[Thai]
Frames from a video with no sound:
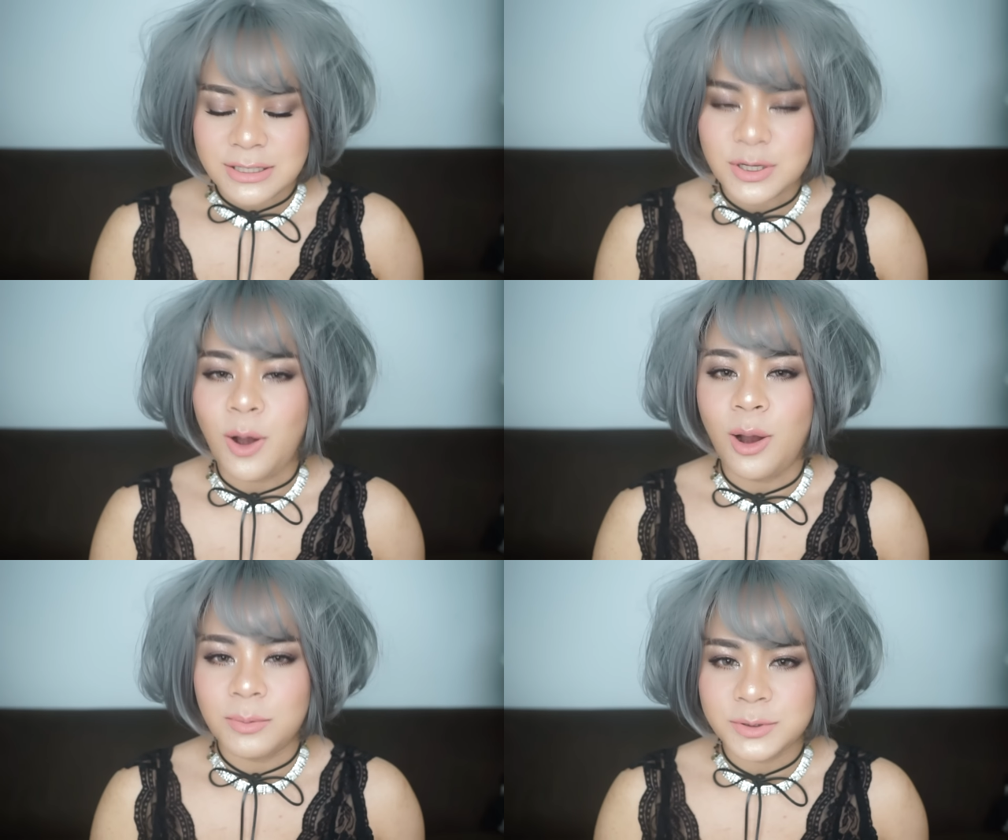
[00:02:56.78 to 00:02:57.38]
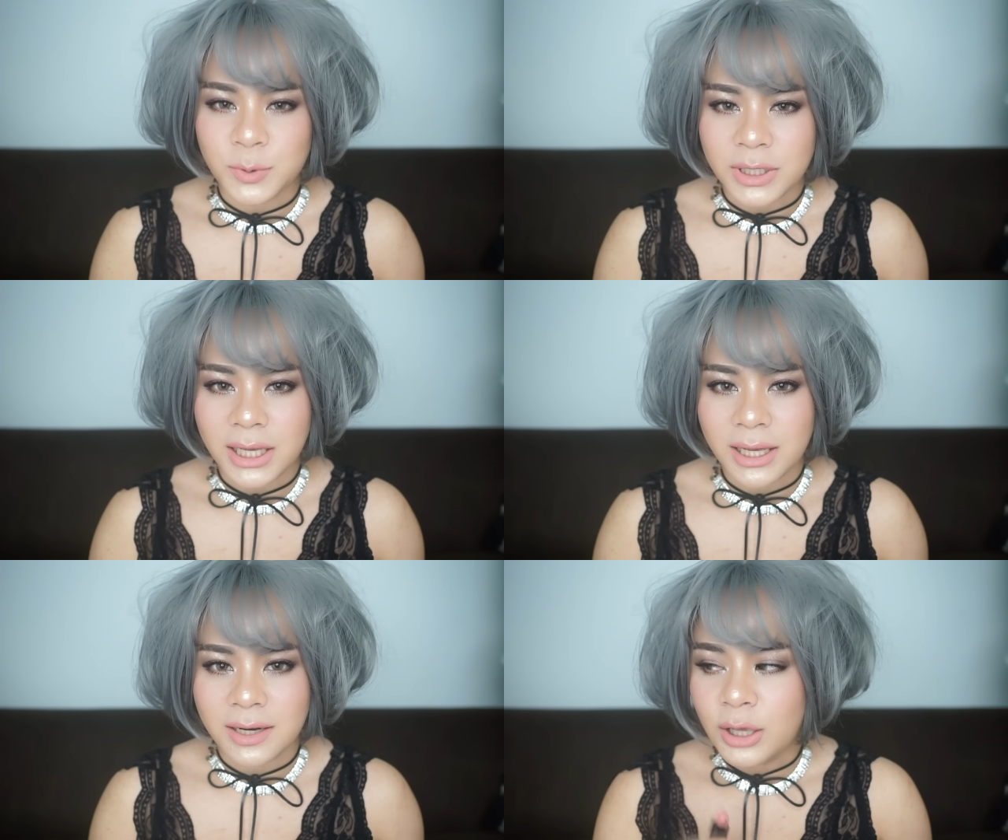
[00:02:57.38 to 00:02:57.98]
ชอบสุด
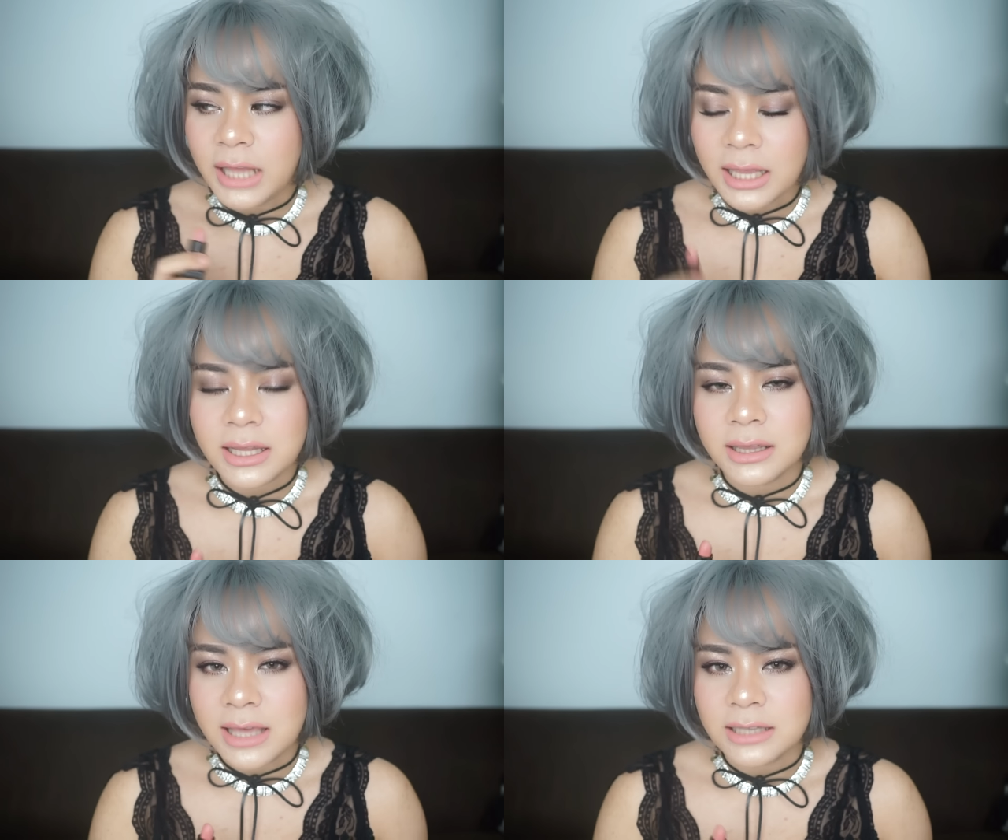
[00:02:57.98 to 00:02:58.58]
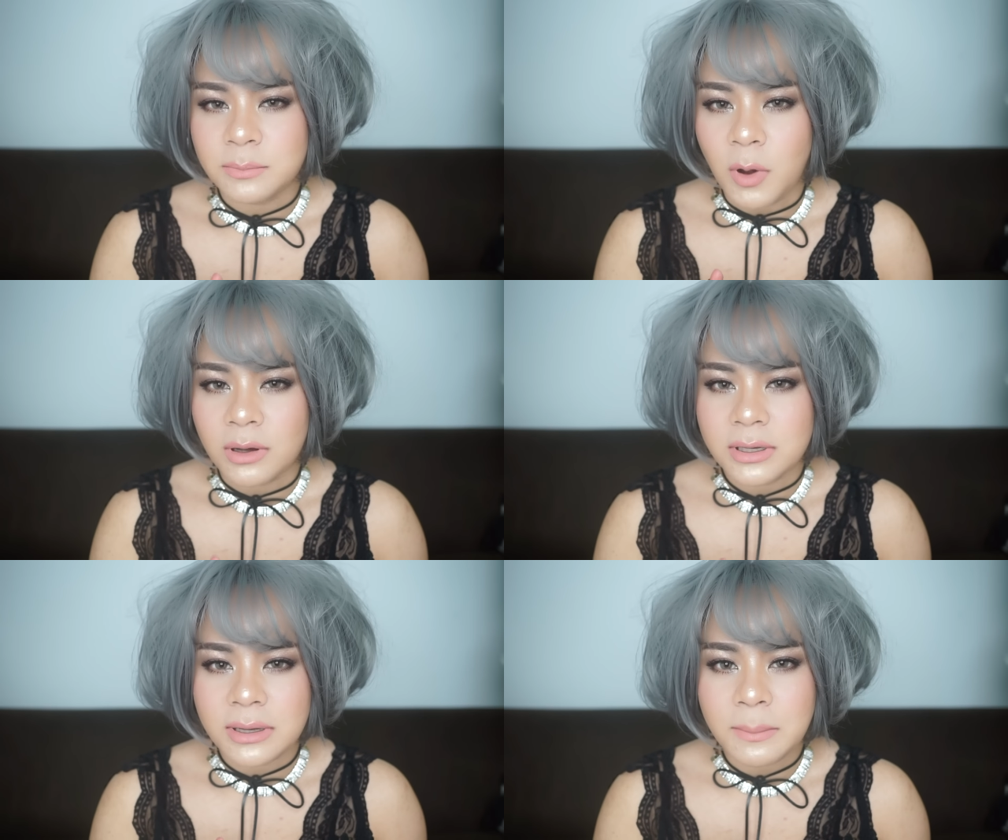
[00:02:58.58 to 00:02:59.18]
นะคะแล้วก็เทคนิคที่อยากจะบอก
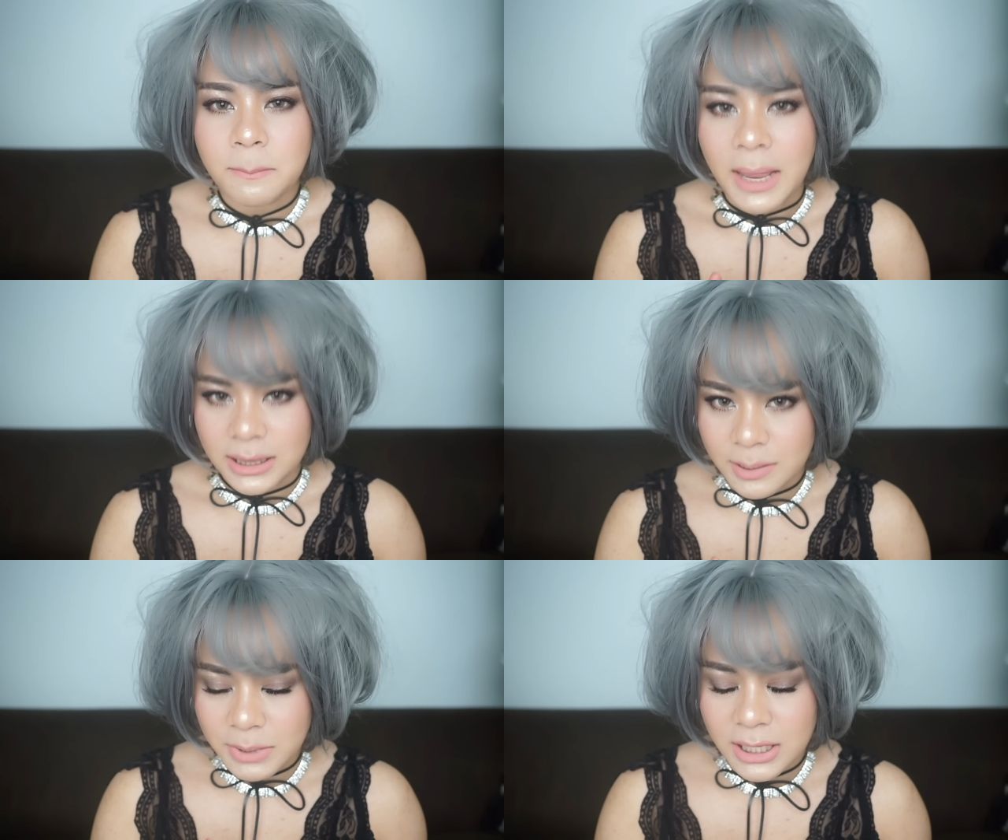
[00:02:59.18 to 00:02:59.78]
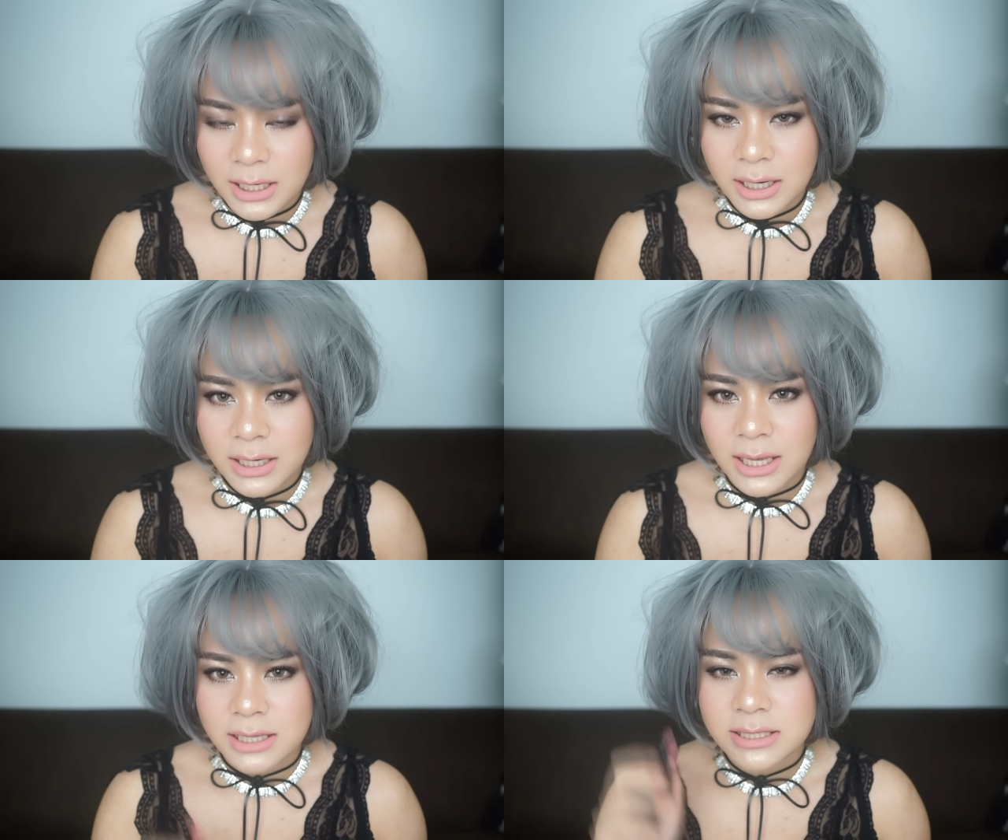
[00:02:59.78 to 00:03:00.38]
คือแมตต์ลิปคัลเลอร์
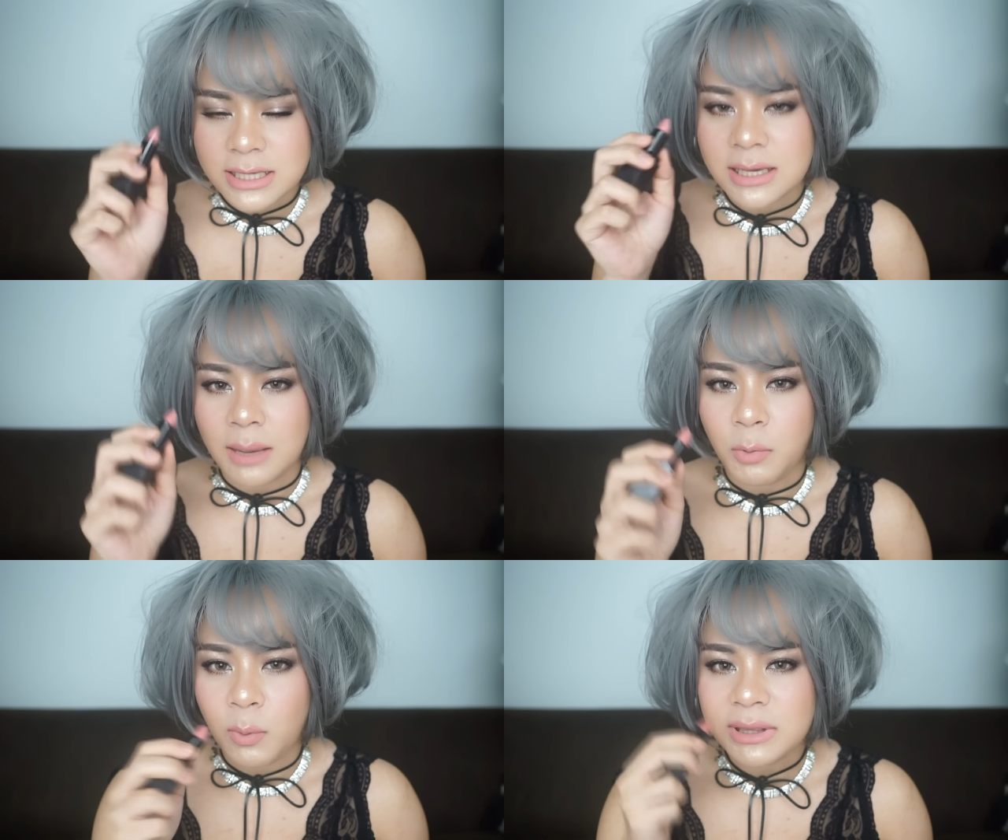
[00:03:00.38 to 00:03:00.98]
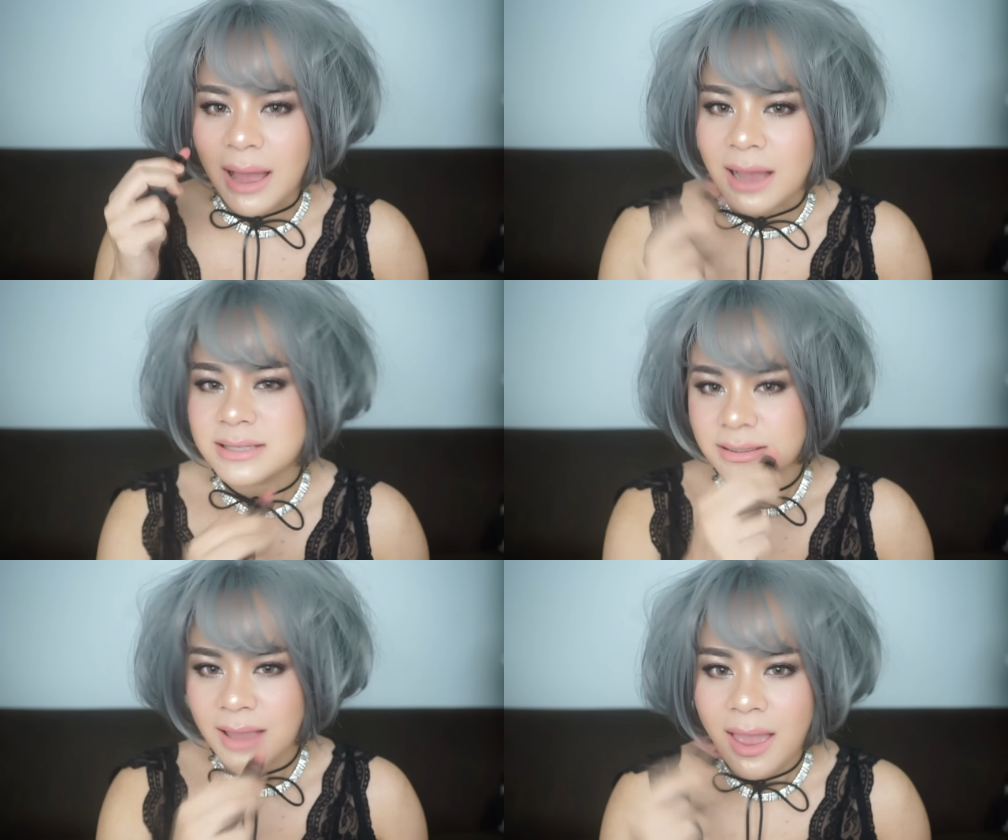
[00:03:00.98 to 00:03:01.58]
เนี่ยจริงๆมดว่าทา
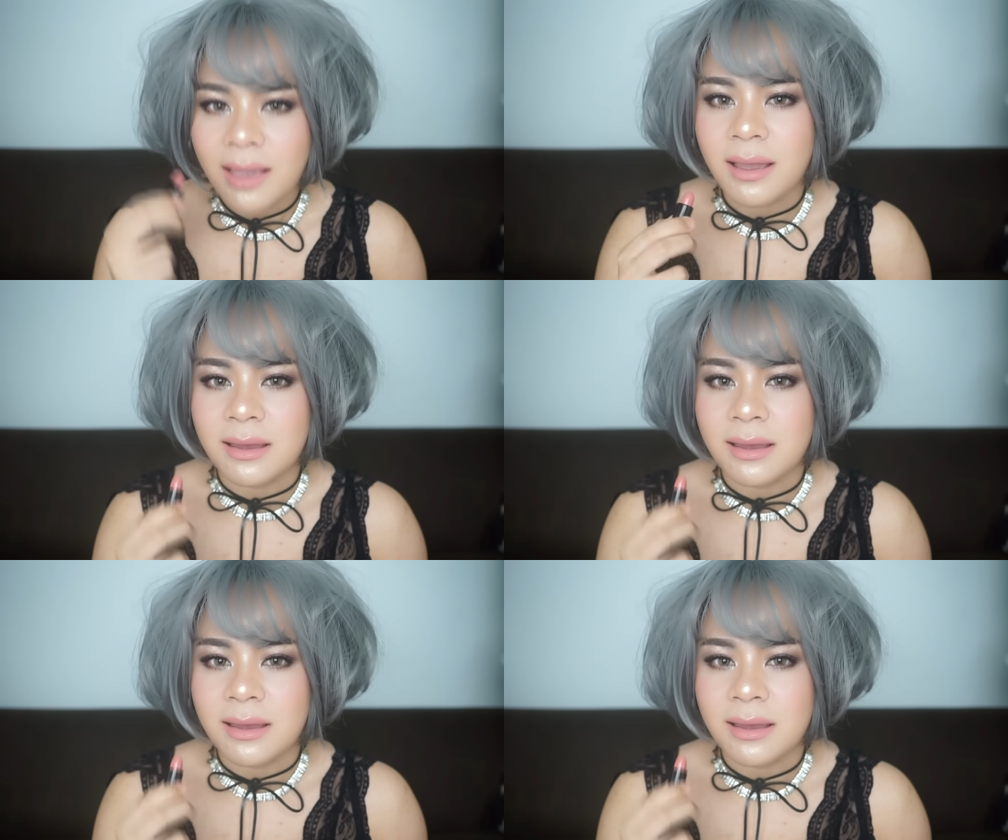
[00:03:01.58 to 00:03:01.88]
จากแท่ง